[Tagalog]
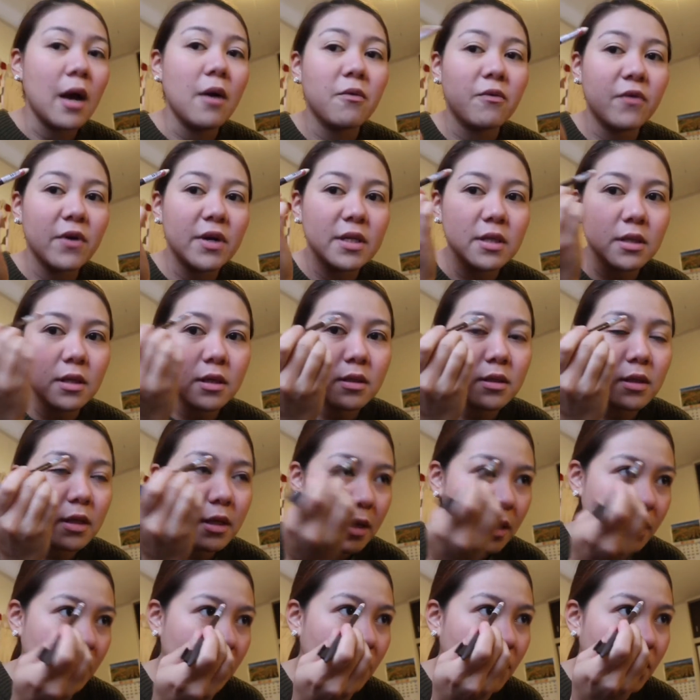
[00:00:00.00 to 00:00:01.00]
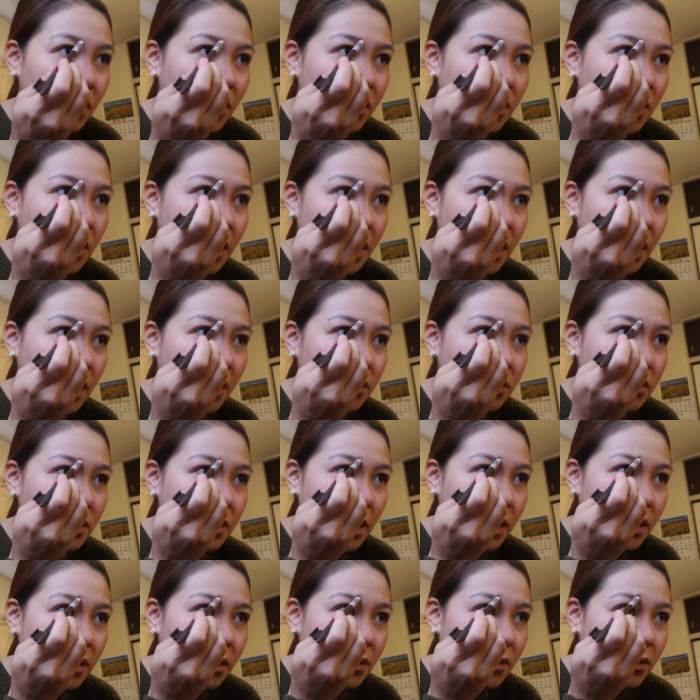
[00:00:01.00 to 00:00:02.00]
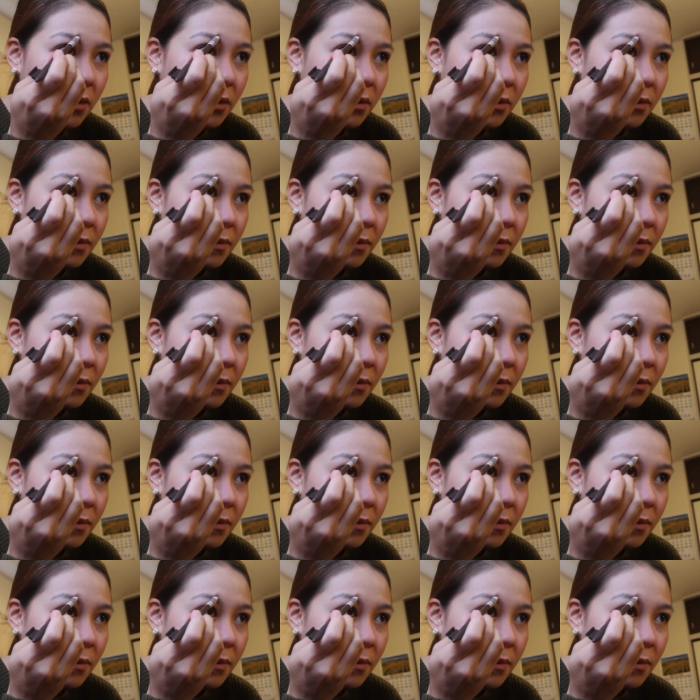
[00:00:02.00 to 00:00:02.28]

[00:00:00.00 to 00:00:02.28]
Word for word: First is ginagawa ko, ina-outline ko.